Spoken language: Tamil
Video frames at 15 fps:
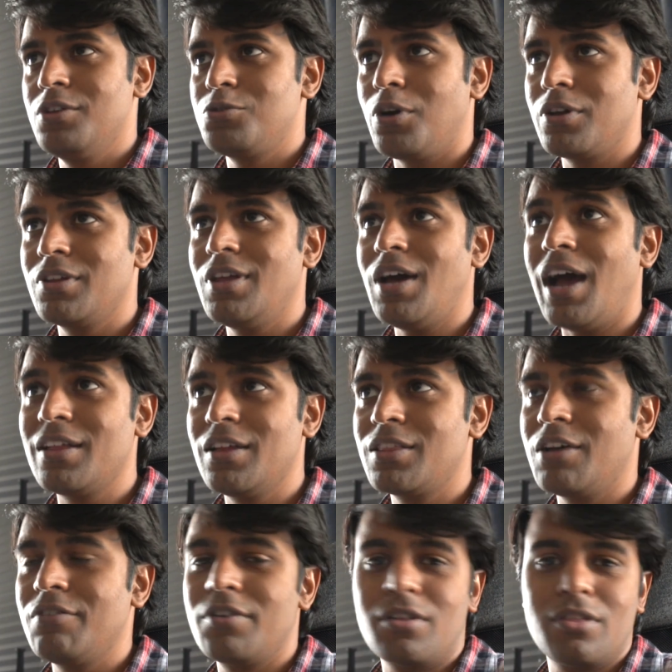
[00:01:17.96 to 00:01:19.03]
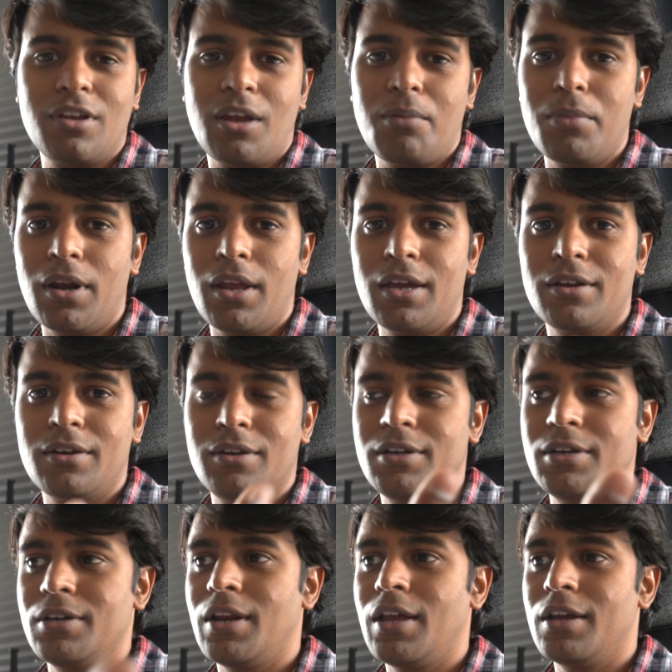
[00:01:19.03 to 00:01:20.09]
ஸோ அதுதான் அதை தவிர்த்து நம்ம லைக்
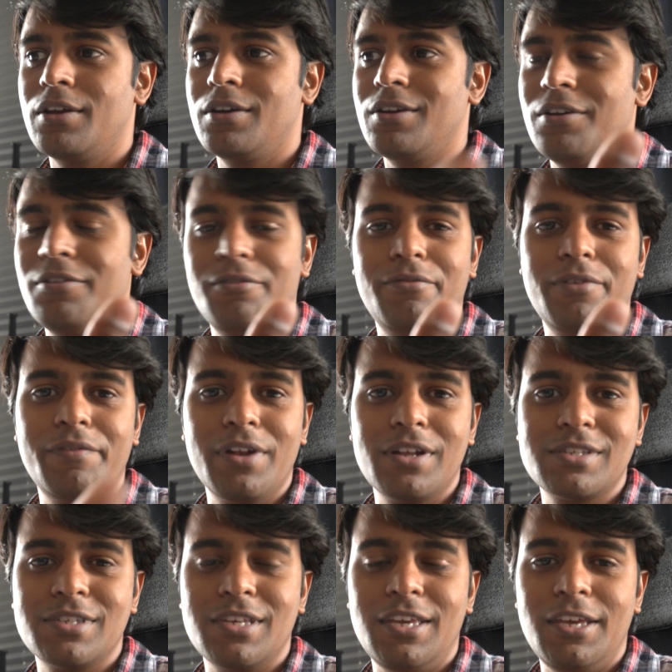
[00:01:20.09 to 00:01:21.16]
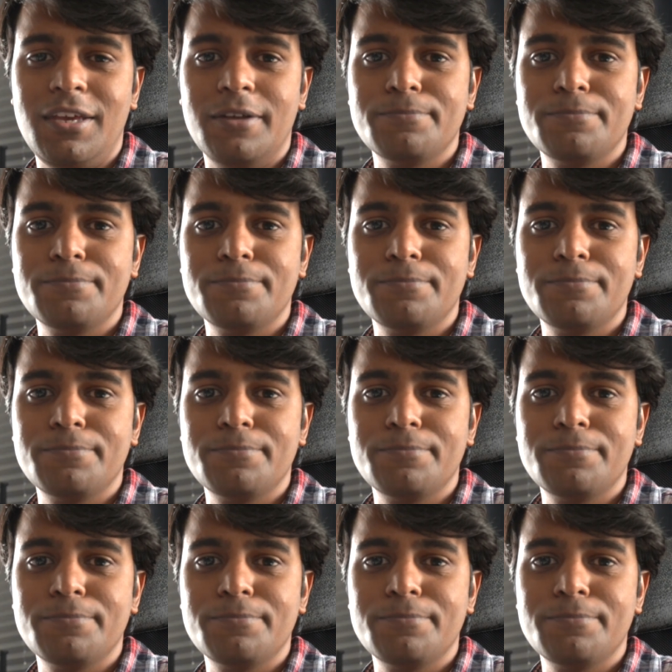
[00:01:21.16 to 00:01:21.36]
லைக் வி வில் சி